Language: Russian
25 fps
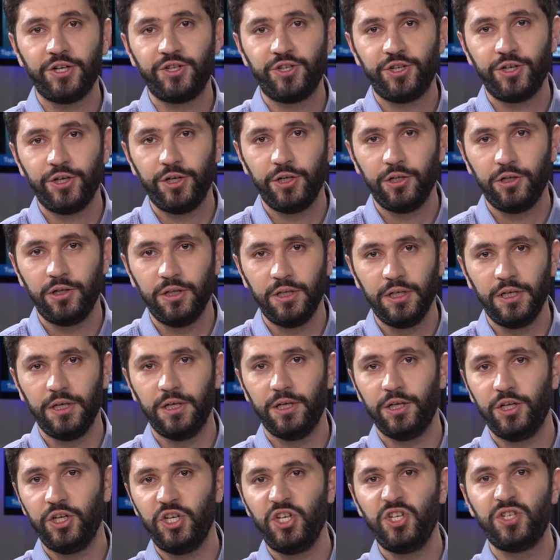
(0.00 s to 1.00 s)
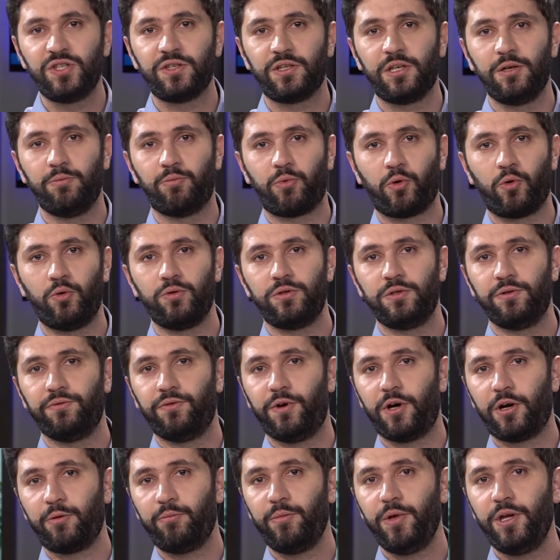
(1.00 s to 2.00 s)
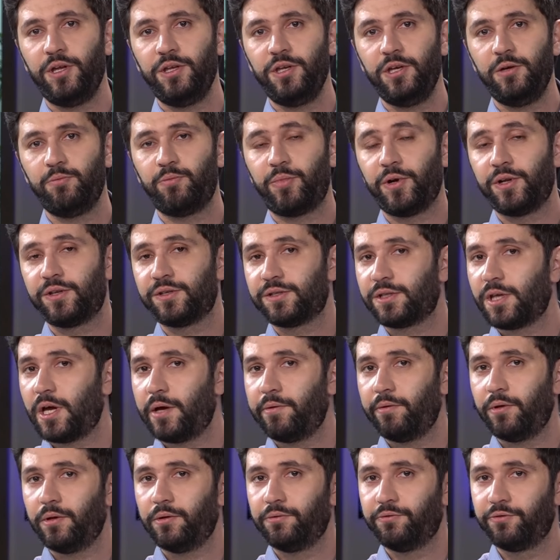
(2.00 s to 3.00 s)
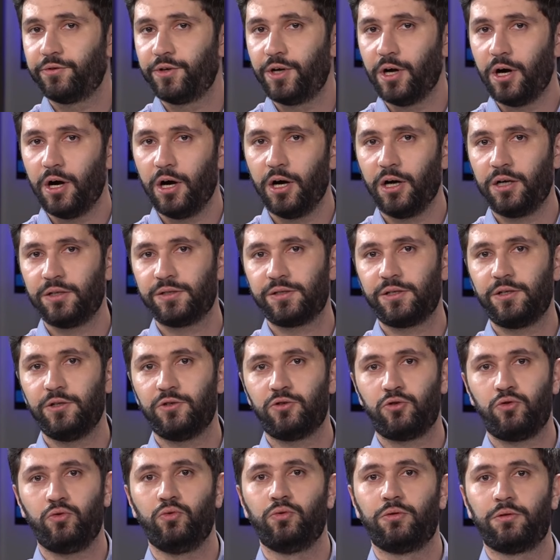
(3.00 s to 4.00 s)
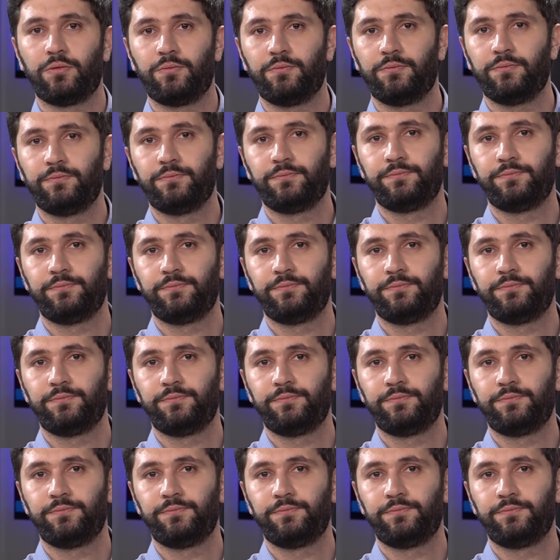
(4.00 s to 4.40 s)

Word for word: очередные иски против Армении представил в Гаагский суд.